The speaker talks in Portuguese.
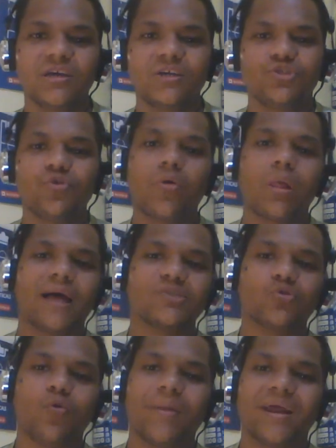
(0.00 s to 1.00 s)
de um
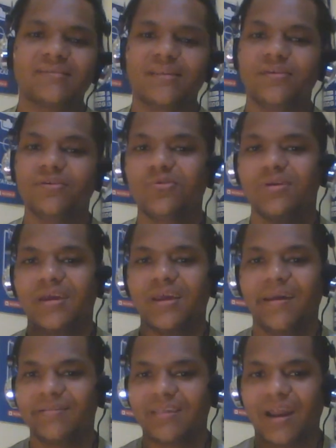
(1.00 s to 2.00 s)
clássico brasileiro
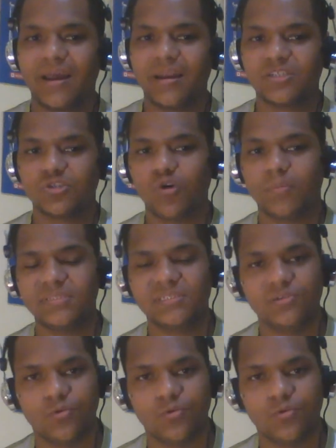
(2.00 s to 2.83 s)
entrar nesse top 5.